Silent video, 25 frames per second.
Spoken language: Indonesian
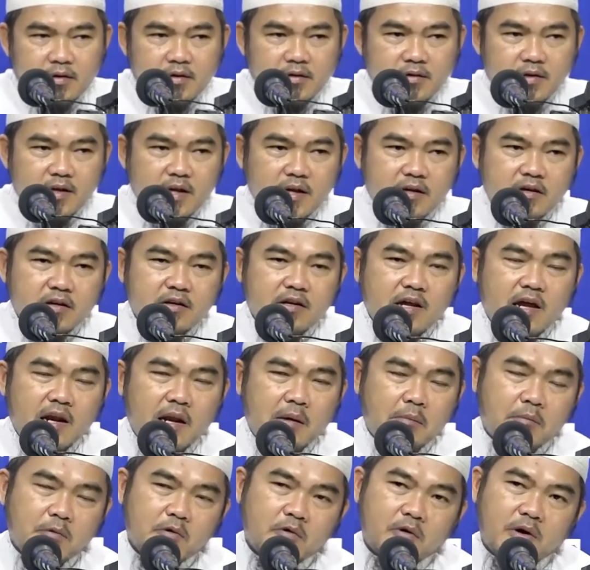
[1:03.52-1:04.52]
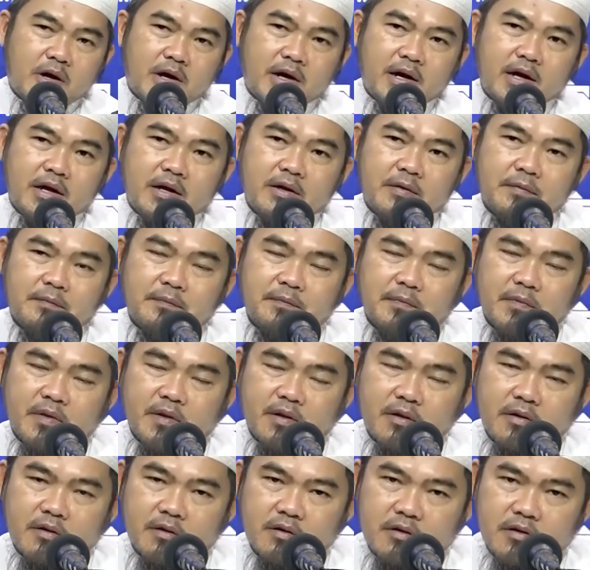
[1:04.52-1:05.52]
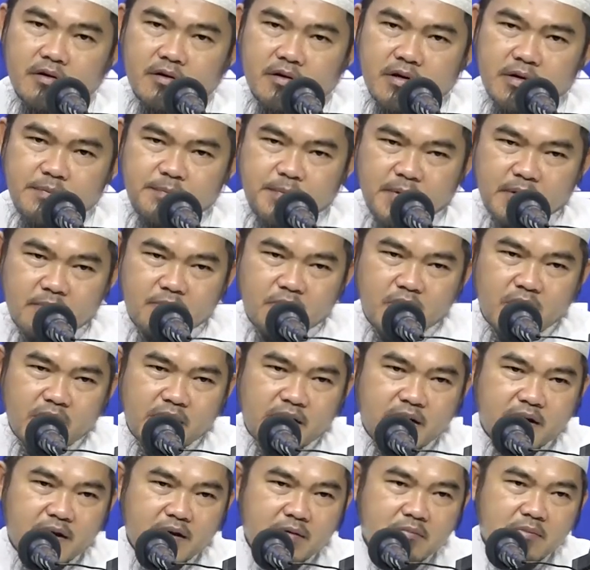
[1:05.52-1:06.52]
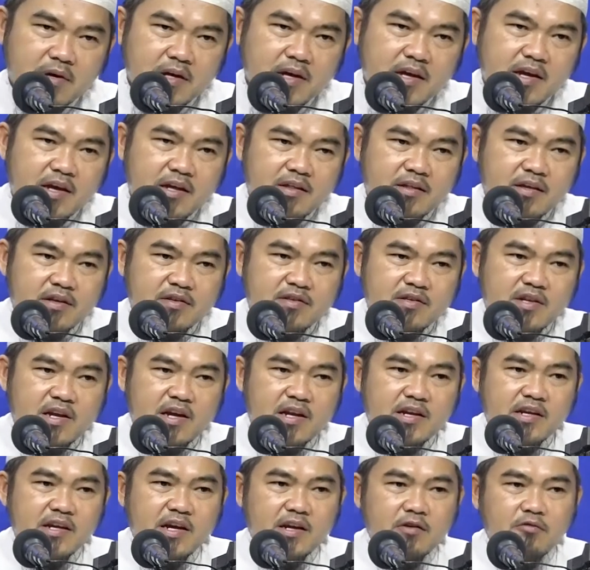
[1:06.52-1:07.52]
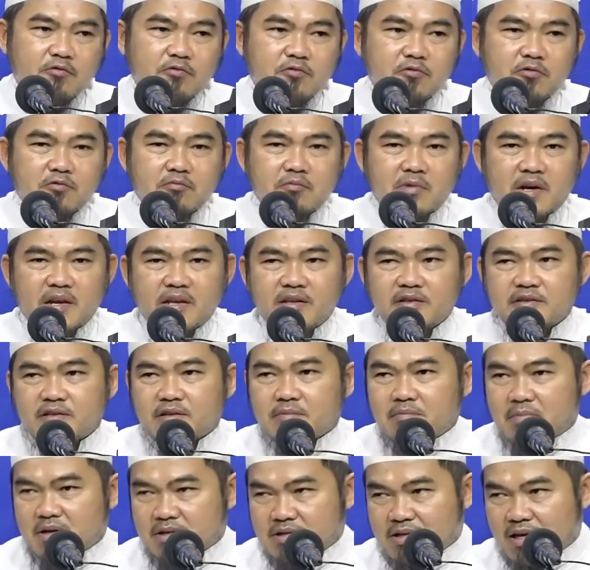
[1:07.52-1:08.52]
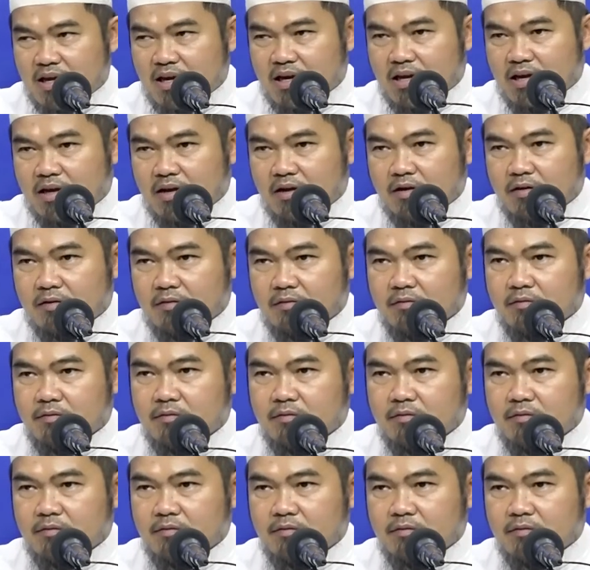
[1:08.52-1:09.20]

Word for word: Dan di dalam doa diperbolehkan bagi kita sekalian untuk merinci masalah